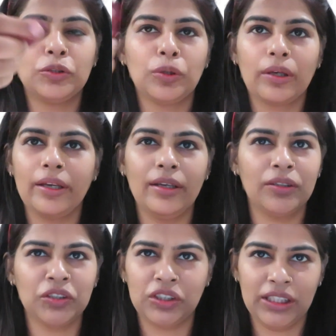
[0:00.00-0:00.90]
जो कि
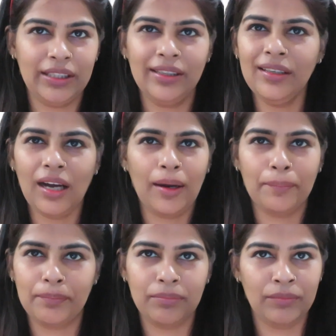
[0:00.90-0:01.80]
चीनी
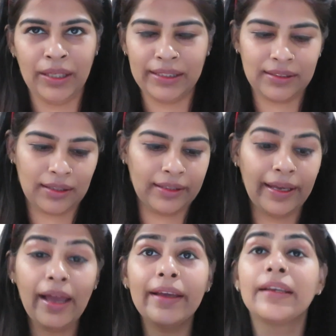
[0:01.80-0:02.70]
आप ले सकते
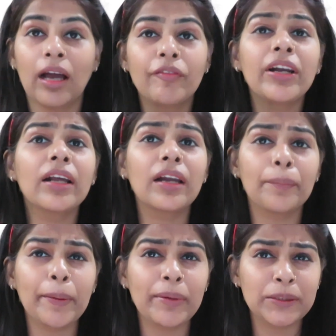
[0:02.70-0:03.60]
हैं या फिर अगर
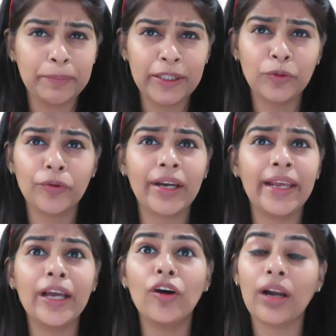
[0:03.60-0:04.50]
आपके पास बीटरूट
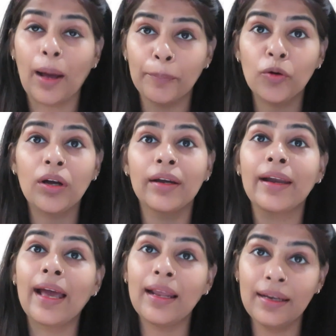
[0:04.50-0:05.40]
नहीं है और आपको
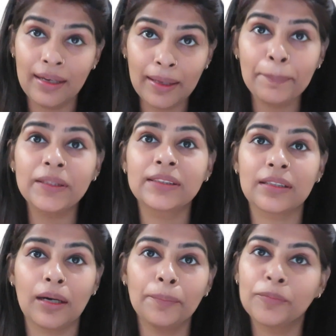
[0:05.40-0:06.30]
करना है लिप
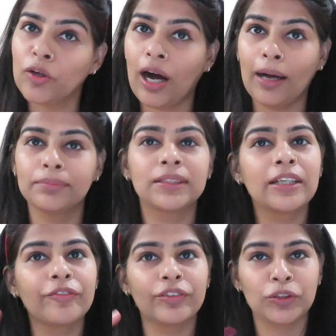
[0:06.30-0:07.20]
स्क्रब तो आप
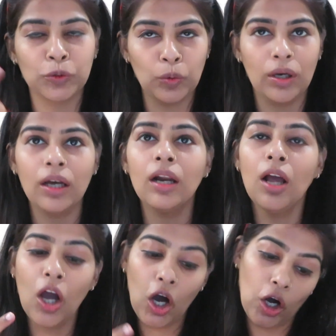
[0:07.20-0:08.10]
सिर्फ शुगर
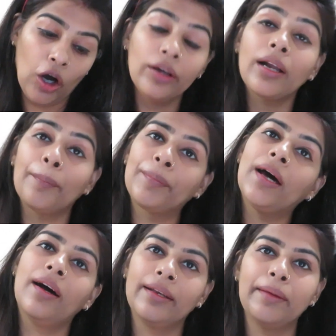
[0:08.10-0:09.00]
और
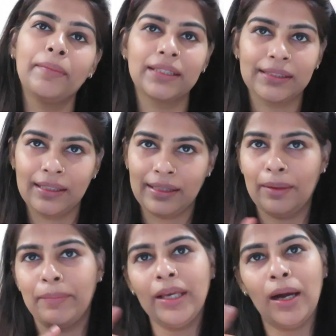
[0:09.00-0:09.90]
अपना हनी मिक्स
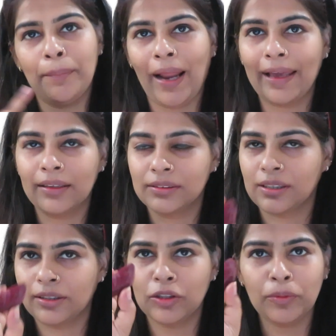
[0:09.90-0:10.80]
करके भी अप्लाई कर
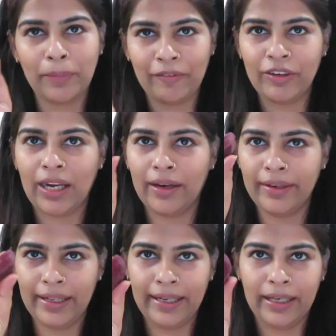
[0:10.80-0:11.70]
सकते हैं तो मैं फिलहाल
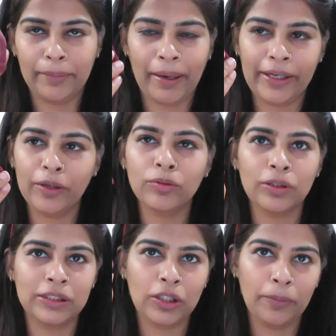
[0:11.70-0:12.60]
ये लेकर बैठी हूँ तो
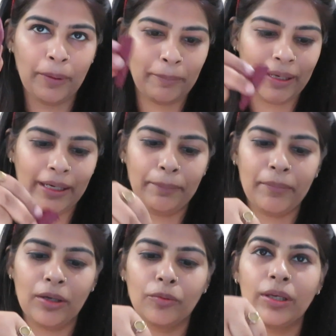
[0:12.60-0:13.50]
इसके ऊपर मैं डिप
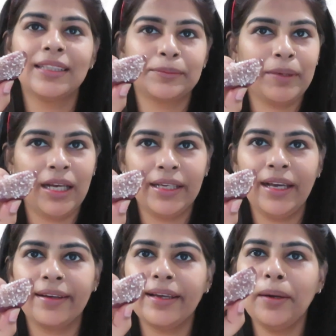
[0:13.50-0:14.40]
करूँगी इसमें हनी
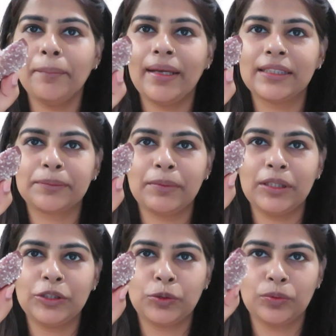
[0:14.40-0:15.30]
आ गया मैं
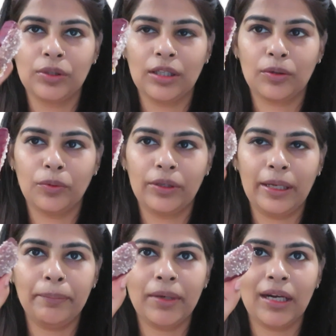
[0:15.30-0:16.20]
इसमें शुगर को
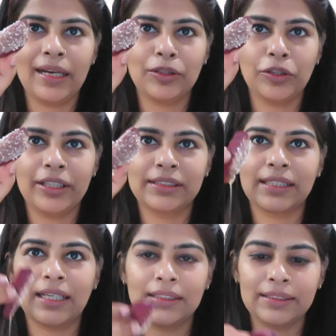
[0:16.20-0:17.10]
डिप कर लिया तो इस
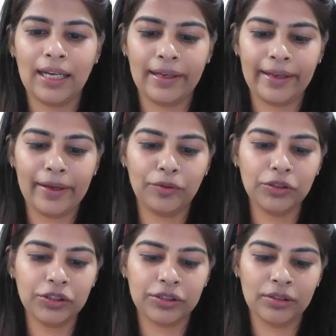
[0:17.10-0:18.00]
तरह से आ गया है
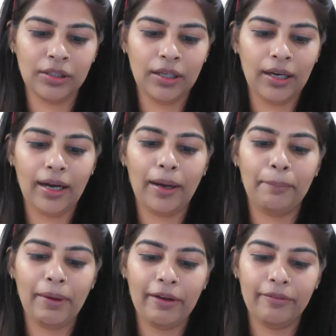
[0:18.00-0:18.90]
कुछ अब
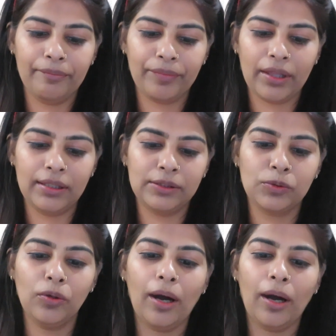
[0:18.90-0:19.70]
मैं इसको